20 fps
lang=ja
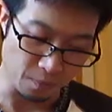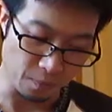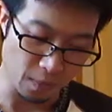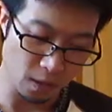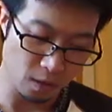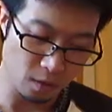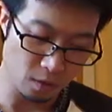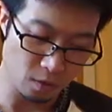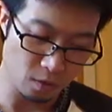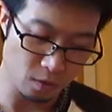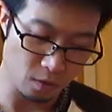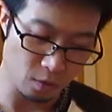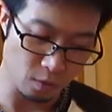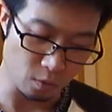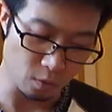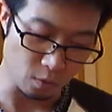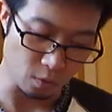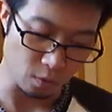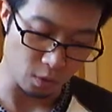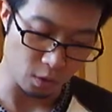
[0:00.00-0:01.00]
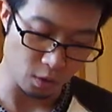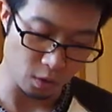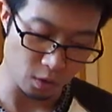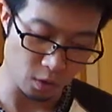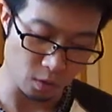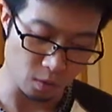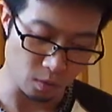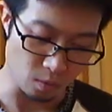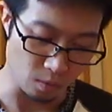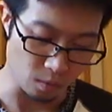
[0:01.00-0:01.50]
ペンシルの
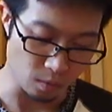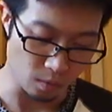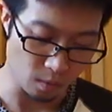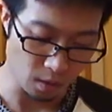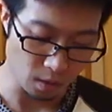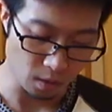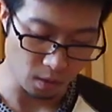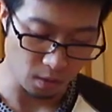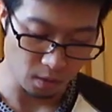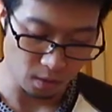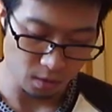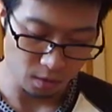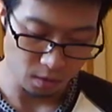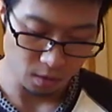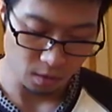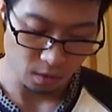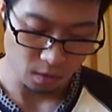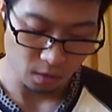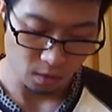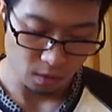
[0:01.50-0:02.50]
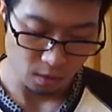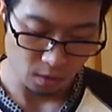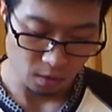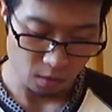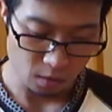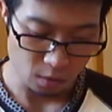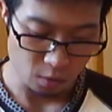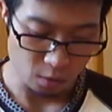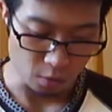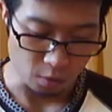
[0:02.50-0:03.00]
芯はよ
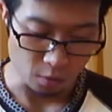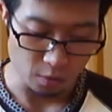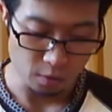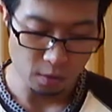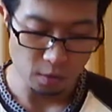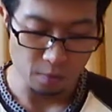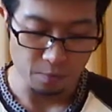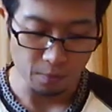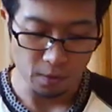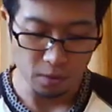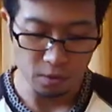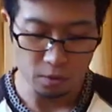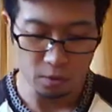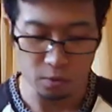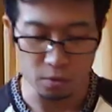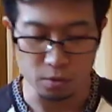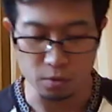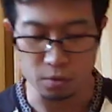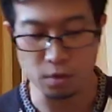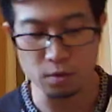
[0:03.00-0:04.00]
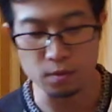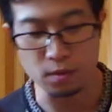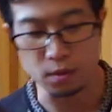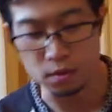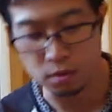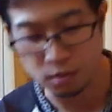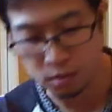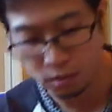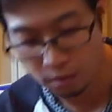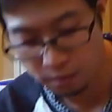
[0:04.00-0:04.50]
いしょ普段ペンシルの芯はで
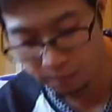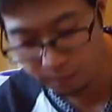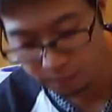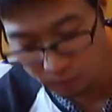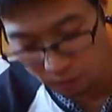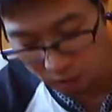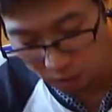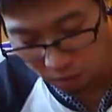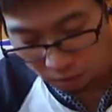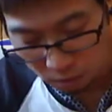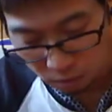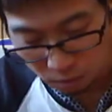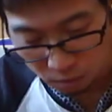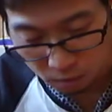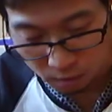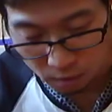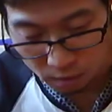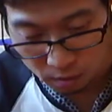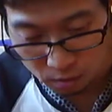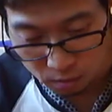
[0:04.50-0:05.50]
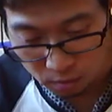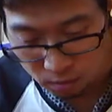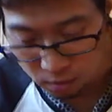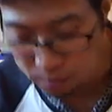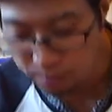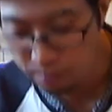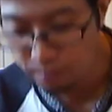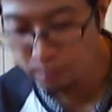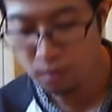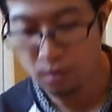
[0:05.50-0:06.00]
すね結構あの
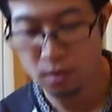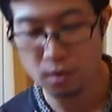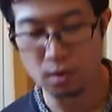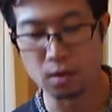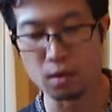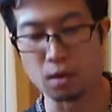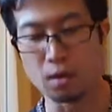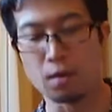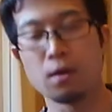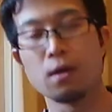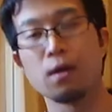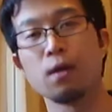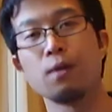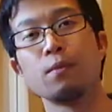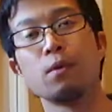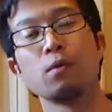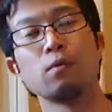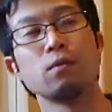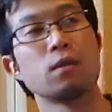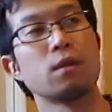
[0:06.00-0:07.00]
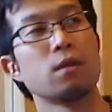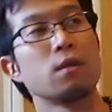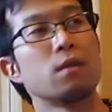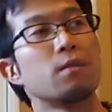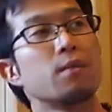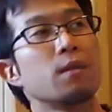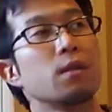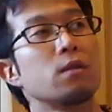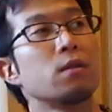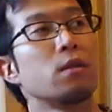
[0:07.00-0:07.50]
柔らかめを使って
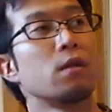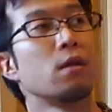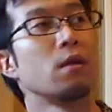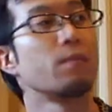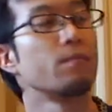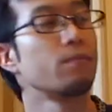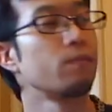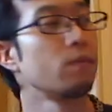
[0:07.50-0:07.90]
まして